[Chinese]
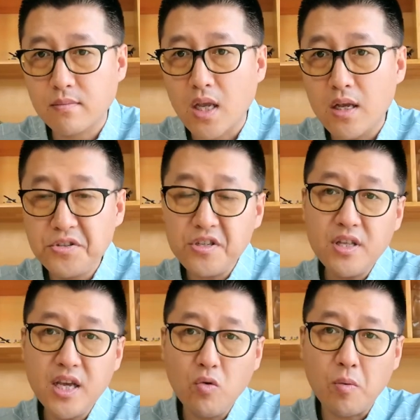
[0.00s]
今
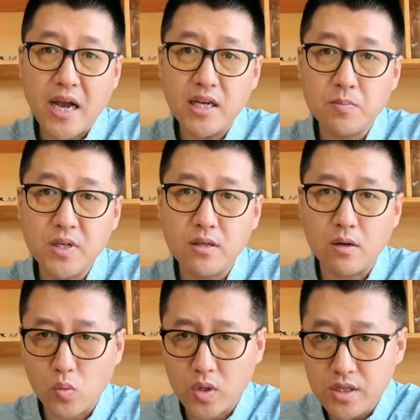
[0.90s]
天我拍什么景，
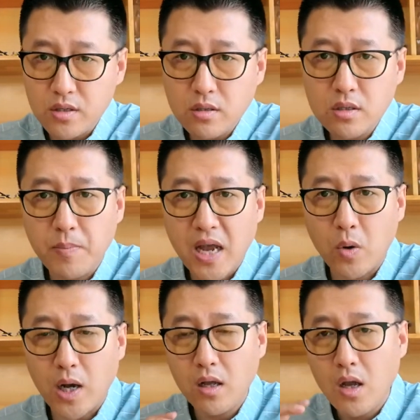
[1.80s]
我一次性拍
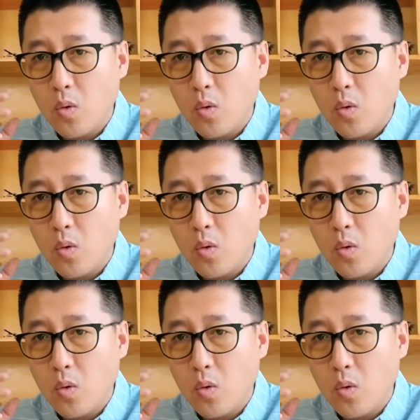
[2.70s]
完。